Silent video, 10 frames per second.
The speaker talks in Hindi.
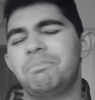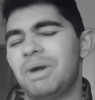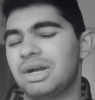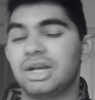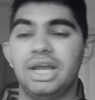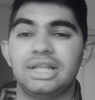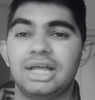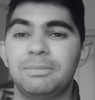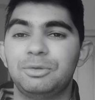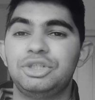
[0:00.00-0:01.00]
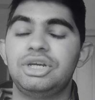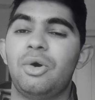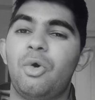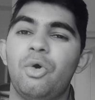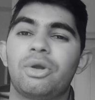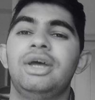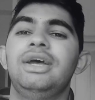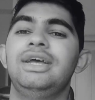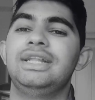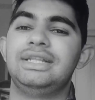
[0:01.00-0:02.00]
पक गया था मुझे और
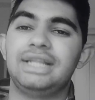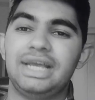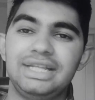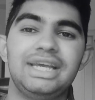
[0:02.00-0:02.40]
नहीं